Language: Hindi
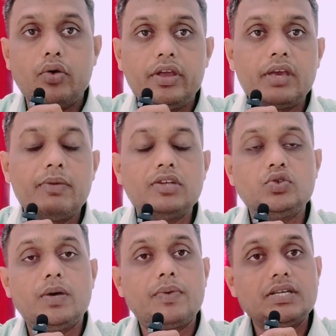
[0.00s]
होने के
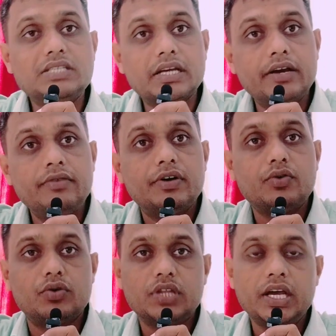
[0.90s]
बाद जो आपका सेकेंड
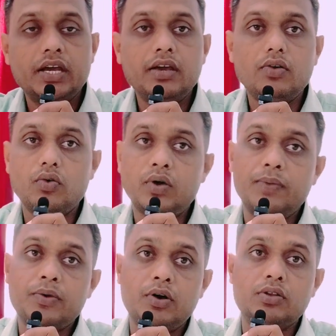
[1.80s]
वर्क होता है
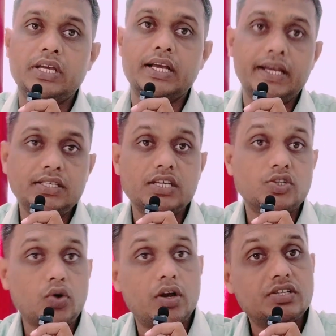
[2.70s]
वो आपका होता है गाइज
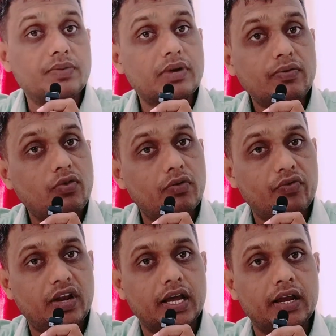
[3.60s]
स्कॉलरशिप का
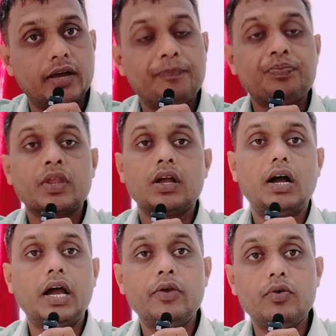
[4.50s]
फॉर्म फिल करना
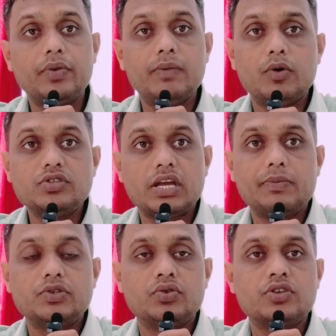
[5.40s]
आई होप कि बहुत
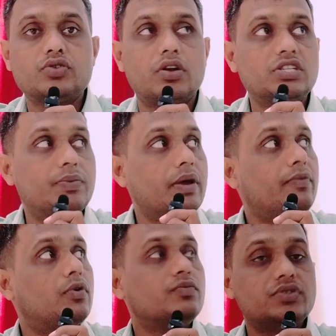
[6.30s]
सारे बच्चों ने स्कॉलरशिप
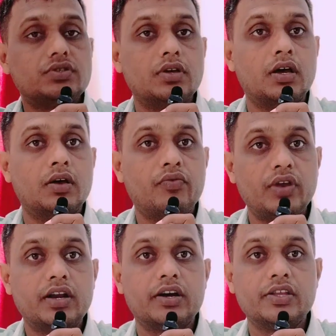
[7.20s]
के फॉर्म्स
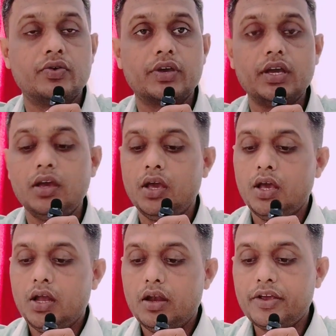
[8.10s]
फिल कर दिए होंगे
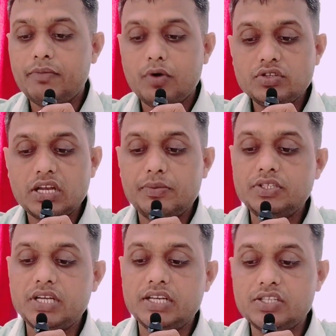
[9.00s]
लेकिन बहुत सारे
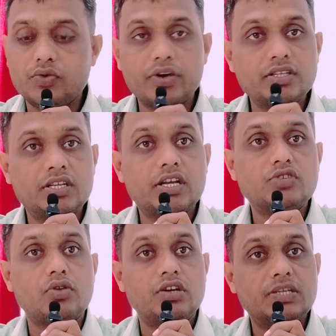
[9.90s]
बच्चे ऐसे होंगे
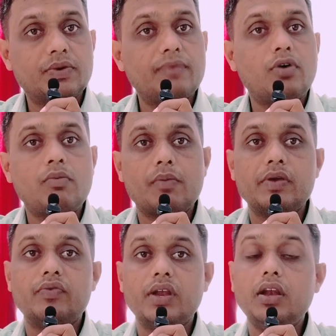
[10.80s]
जिनका स्कॉलरशिप का फॉर्म
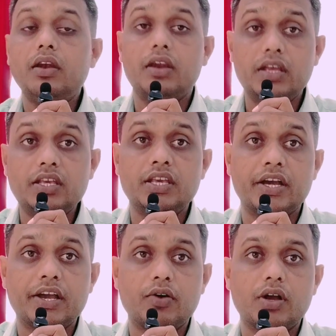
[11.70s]
अभी फिल नहीं
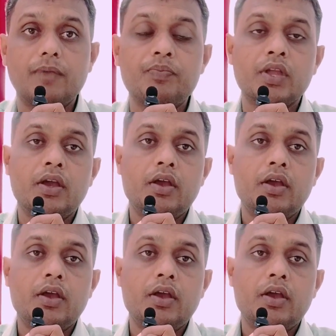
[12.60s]
किया गया होगा